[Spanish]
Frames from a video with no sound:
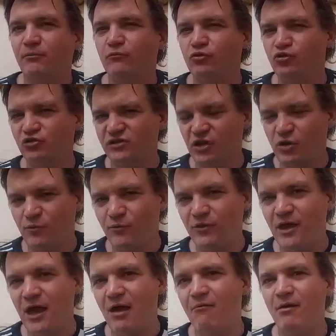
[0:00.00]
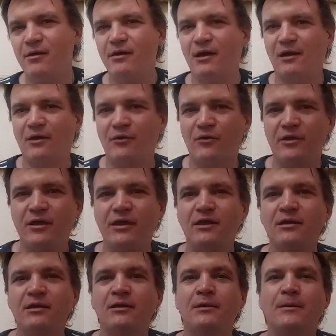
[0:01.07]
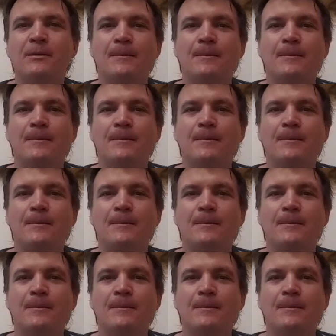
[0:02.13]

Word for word: Muchos se acomodaban al lado de él,